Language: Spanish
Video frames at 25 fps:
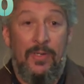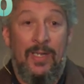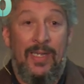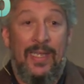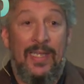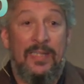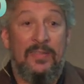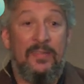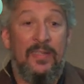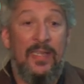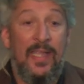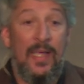
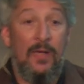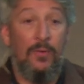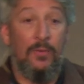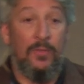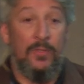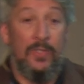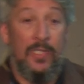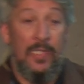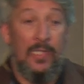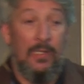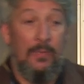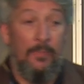que sea
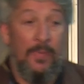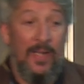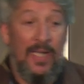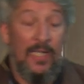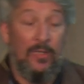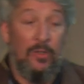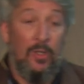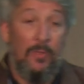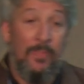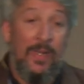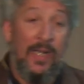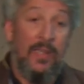útil
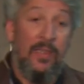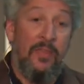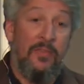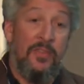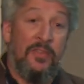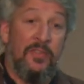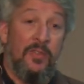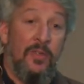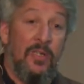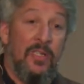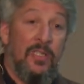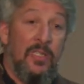para tomar
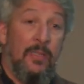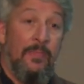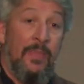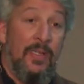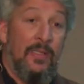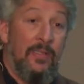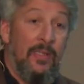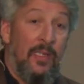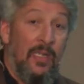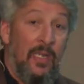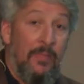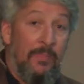decisiones de
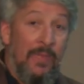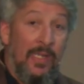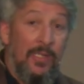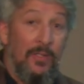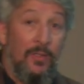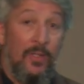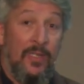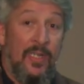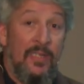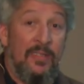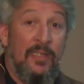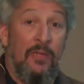
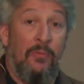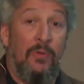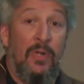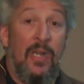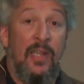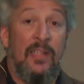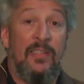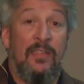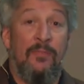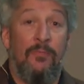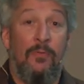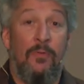mantenimiento y asegurar
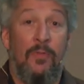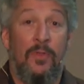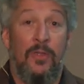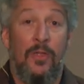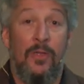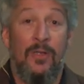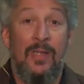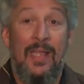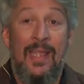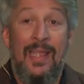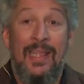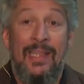esa
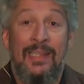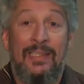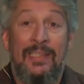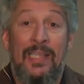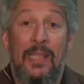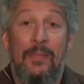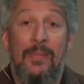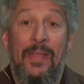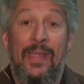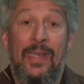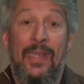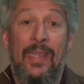función
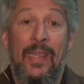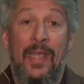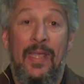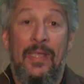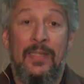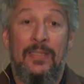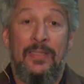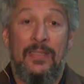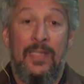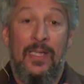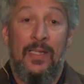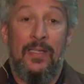debería
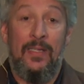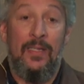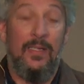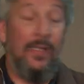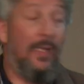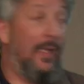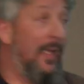estar